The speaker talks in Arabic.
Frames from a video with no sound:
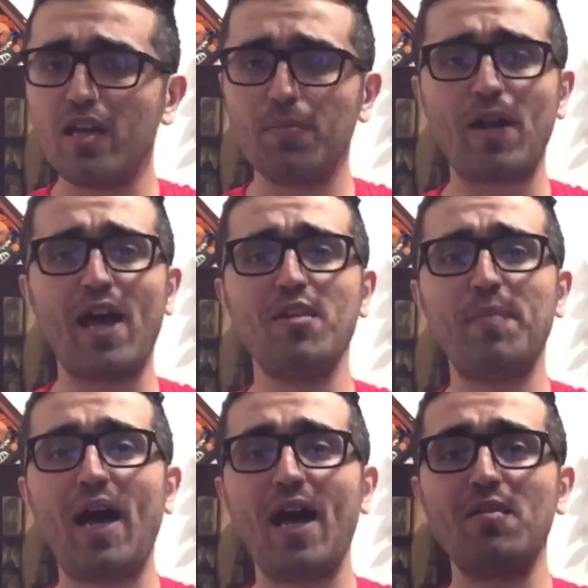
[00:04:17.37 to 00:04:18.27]
ابراهيم
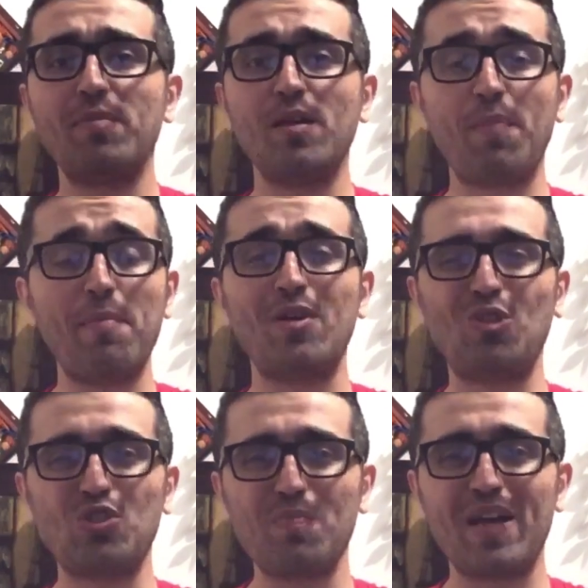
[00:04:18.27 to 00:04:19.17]
عالمه محمد
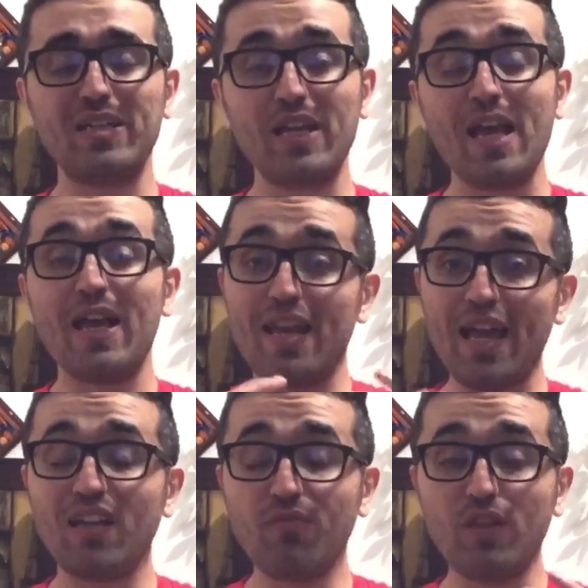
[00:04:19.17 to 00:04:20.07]
عثمان
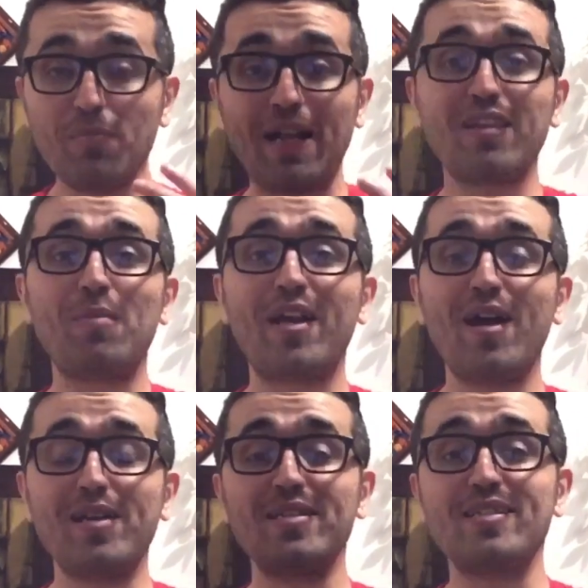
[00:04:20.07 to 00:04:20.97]
لكن في بعض
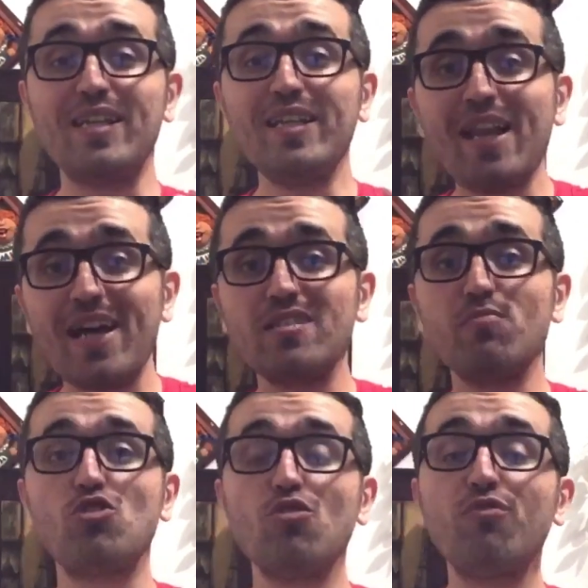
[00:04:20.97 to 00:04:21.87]
المراكز اللي
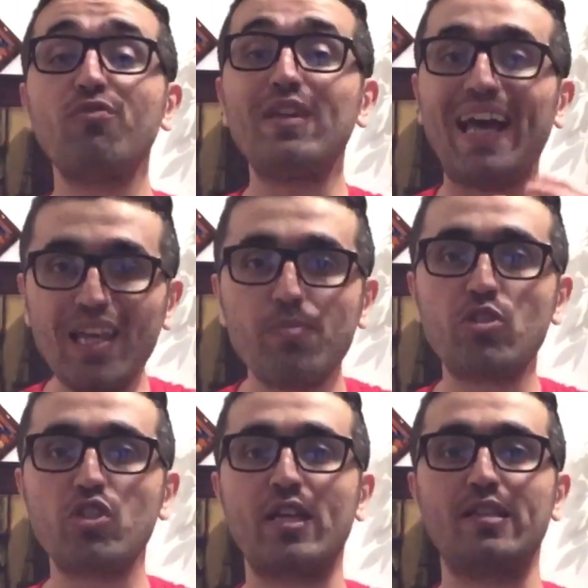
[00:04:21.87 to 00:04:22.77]
لازم نشوف لعيبه
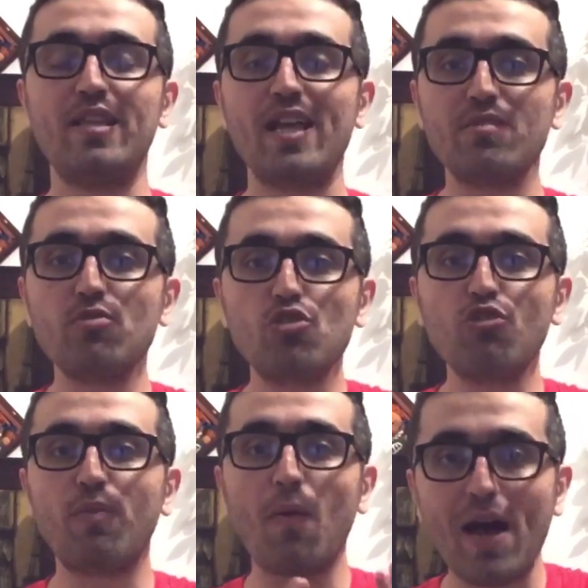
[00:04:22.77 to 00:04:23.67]
جدد لازم
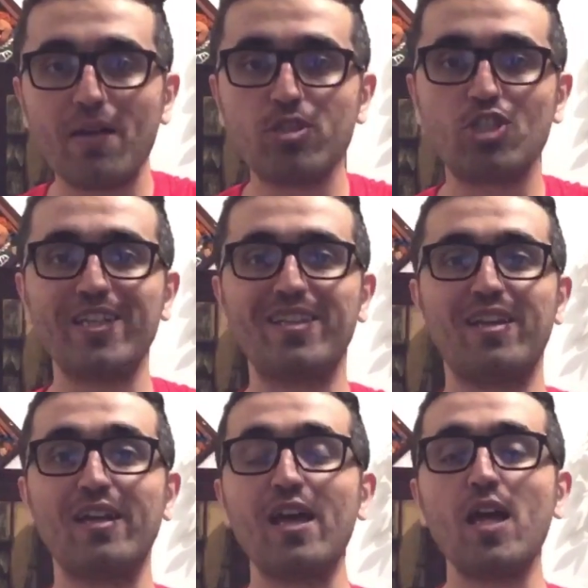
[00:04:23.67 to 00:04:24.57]
نشوف مواهب جديده